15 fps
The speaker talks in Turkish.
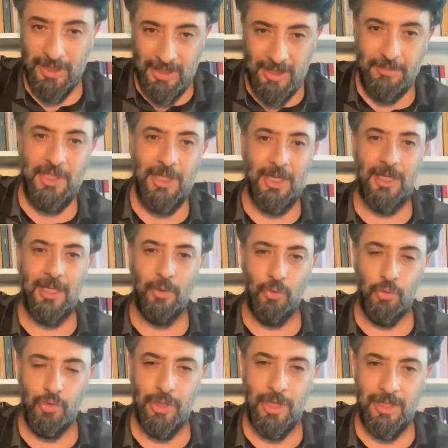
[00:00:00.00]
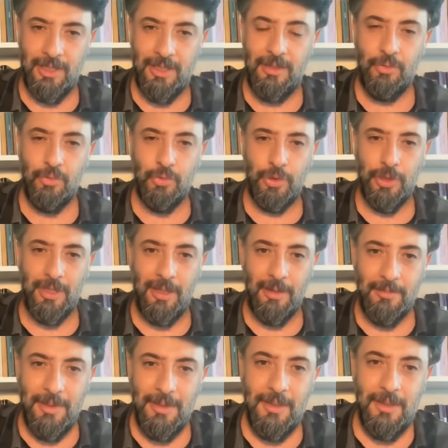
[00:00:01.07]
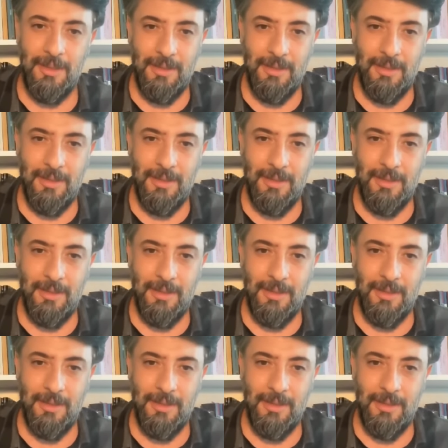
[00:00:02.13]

hızlı bir şekilde yükseldi Ruşen abi